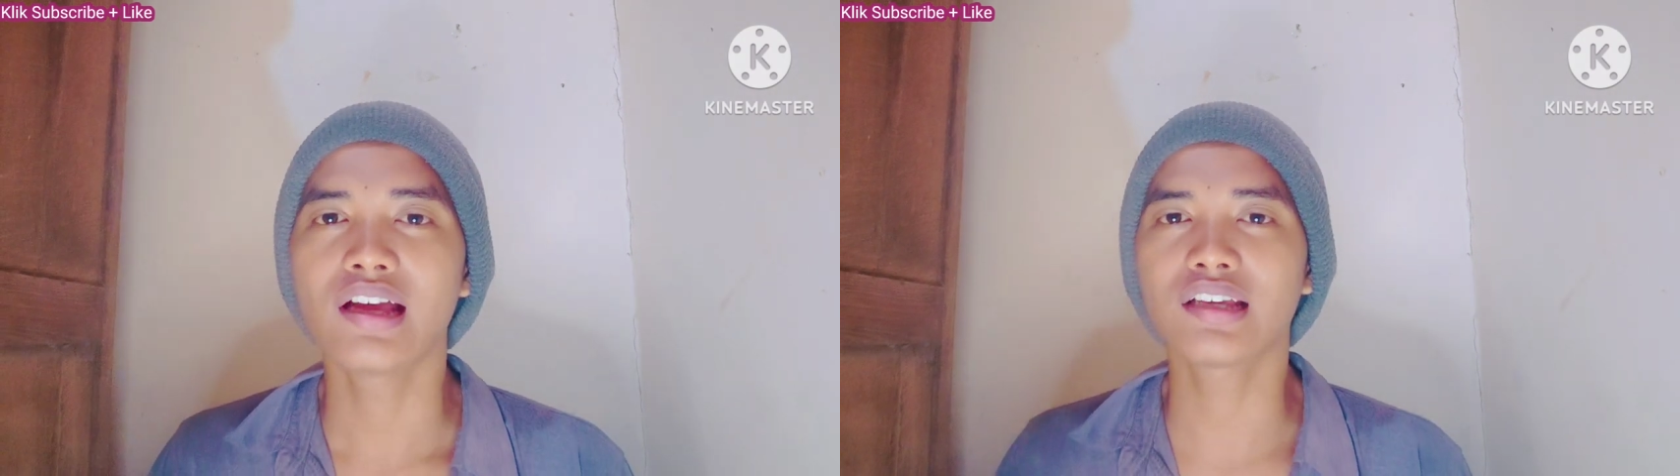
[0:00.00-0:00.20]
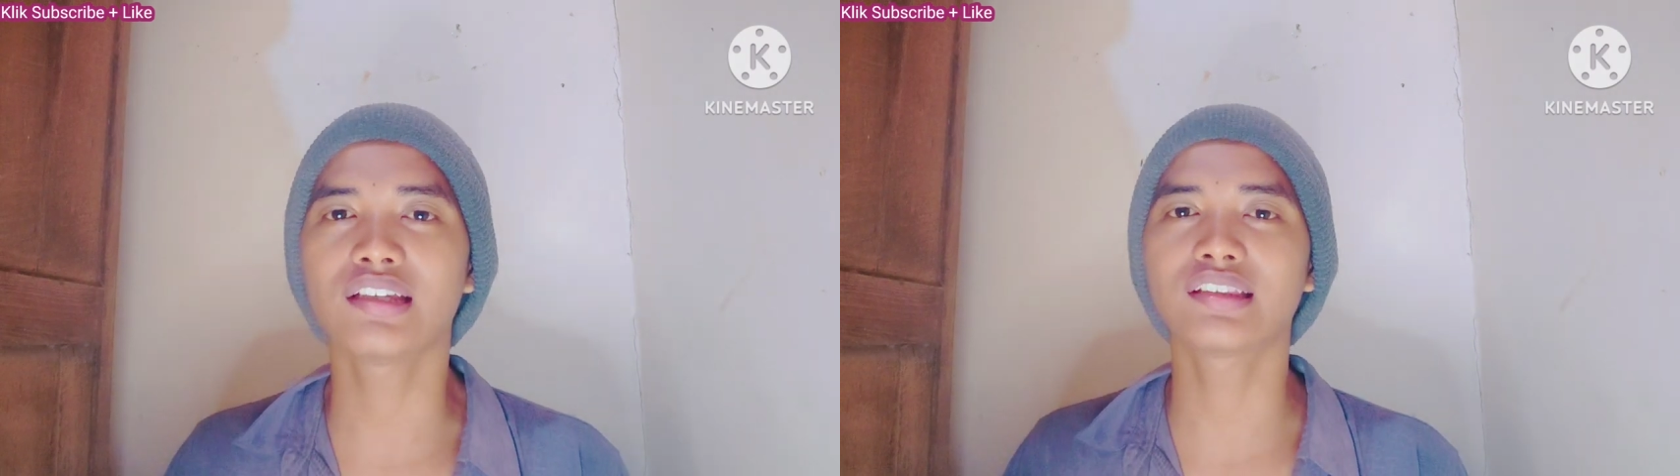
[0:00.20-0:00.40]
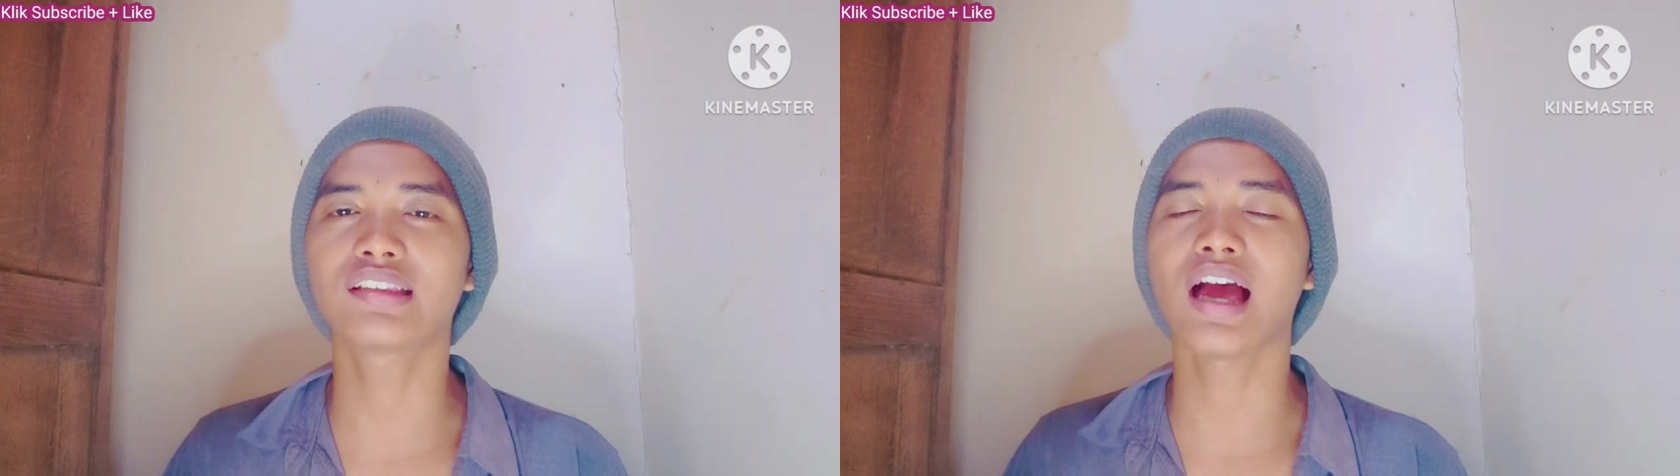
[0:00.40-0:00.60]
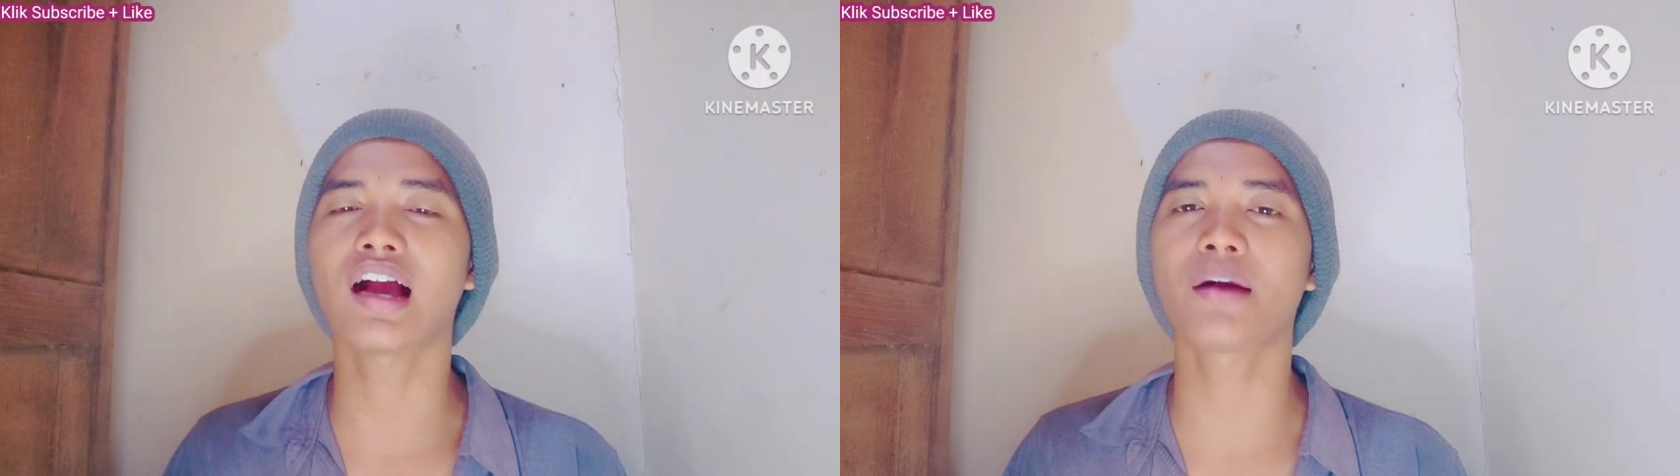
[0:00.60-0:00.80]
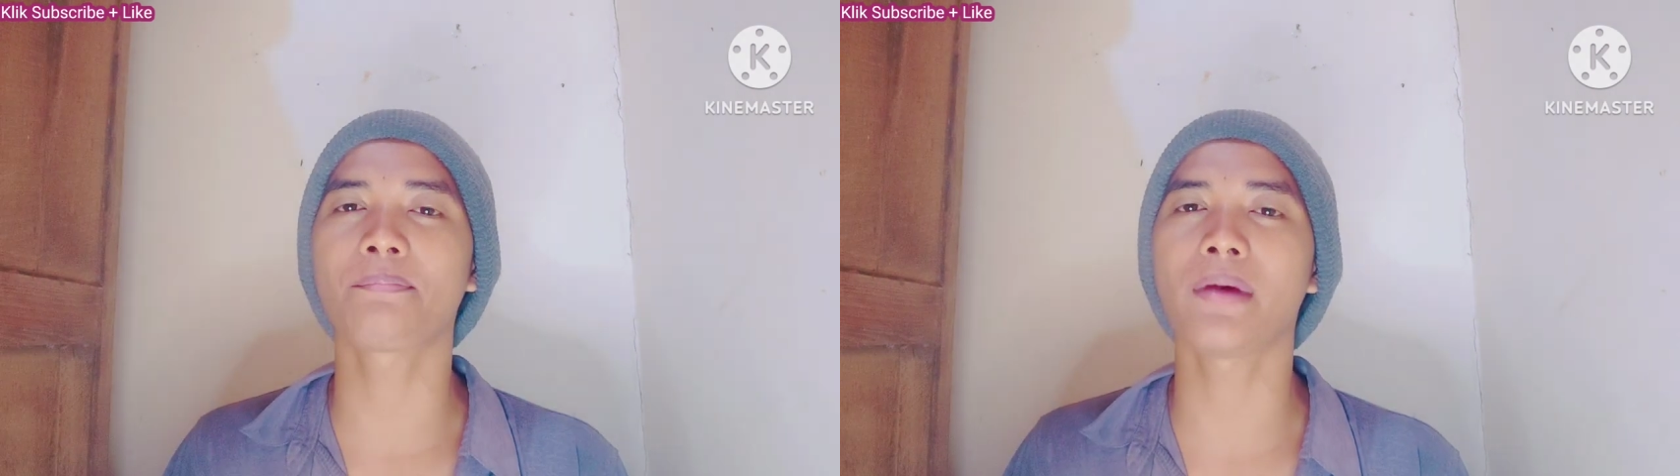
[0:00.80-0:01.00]

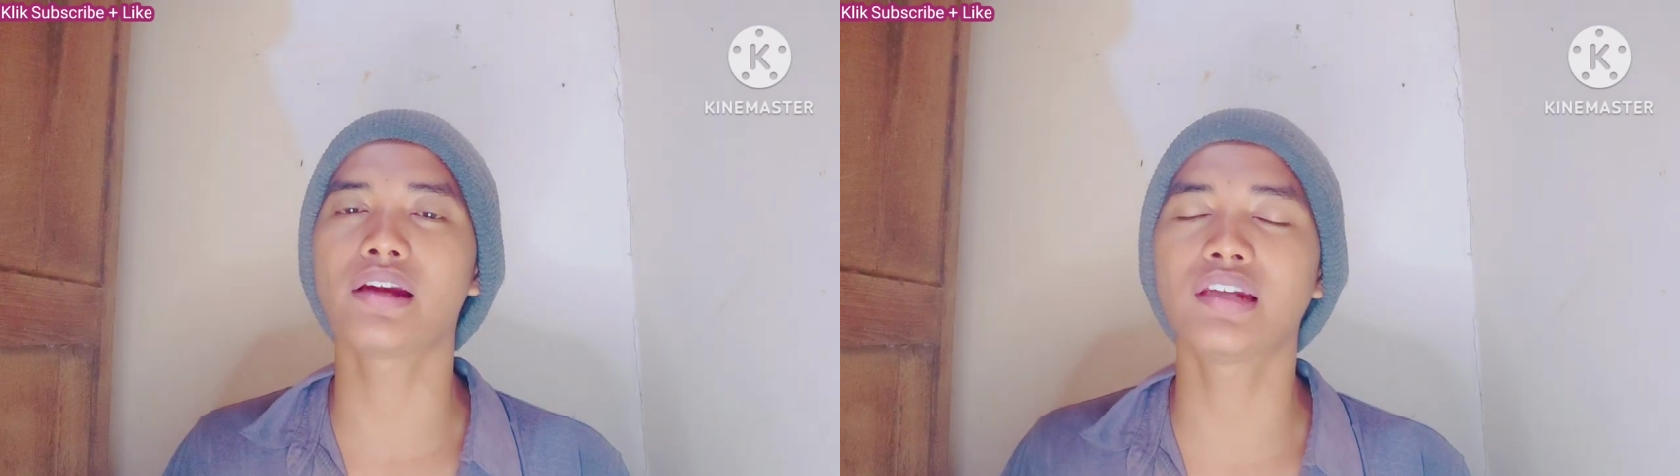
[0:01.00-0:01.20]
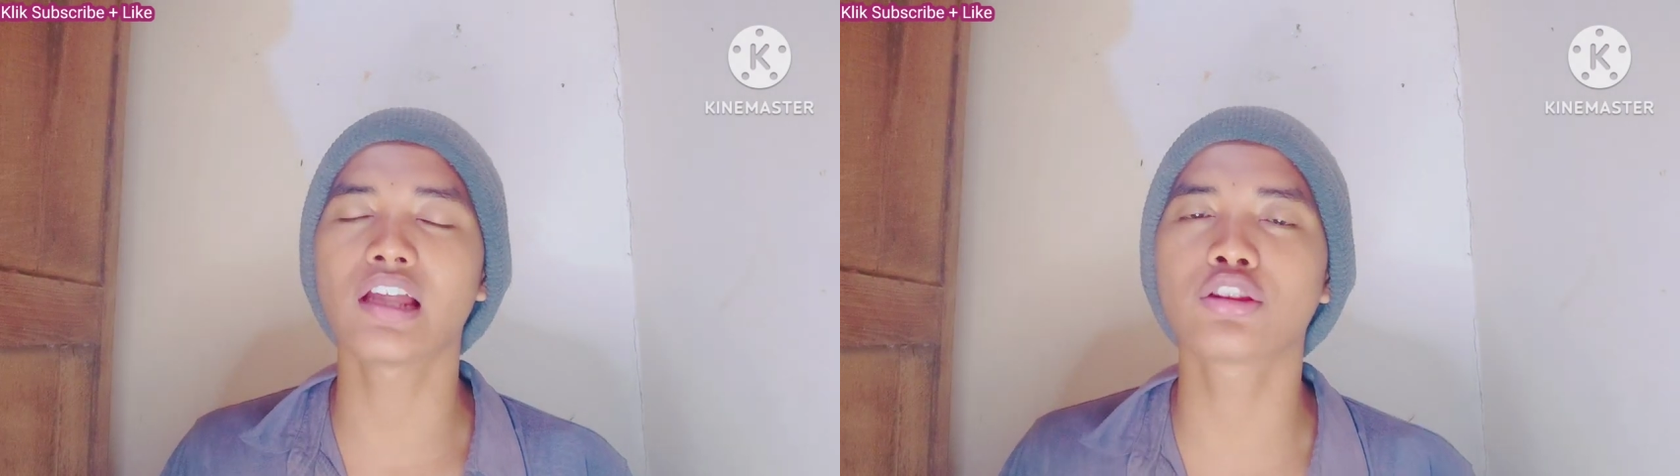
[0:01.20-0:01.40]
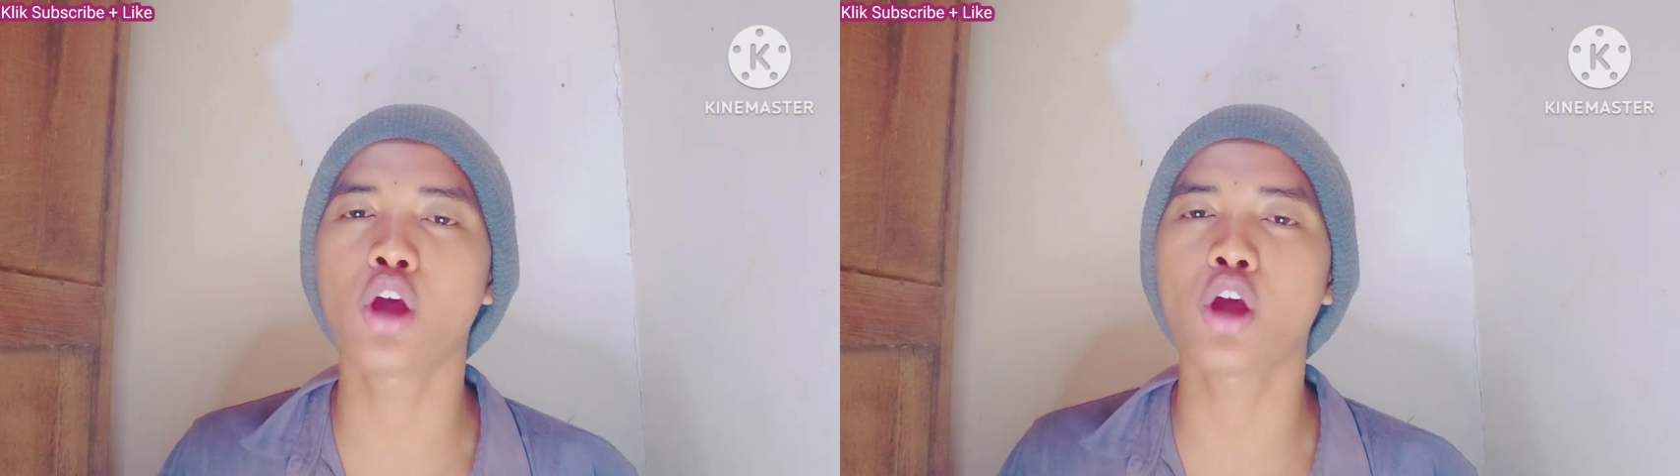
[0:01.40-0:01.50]
kita kepada